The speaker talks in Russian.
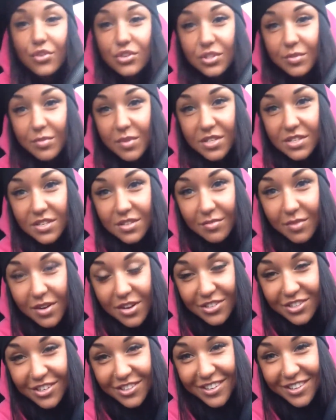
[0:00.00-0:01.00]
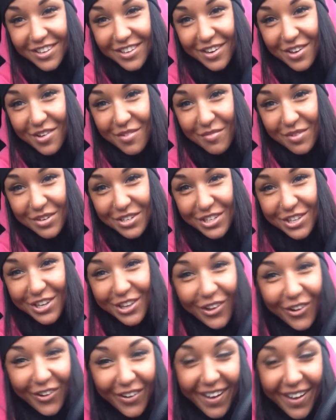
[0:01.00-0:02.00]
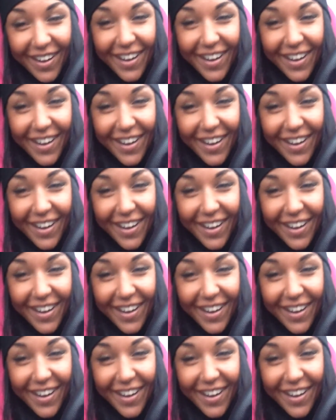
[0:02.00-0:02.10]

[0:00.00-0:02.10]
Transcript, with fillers: чем я занимаюсь, когда я грею машину.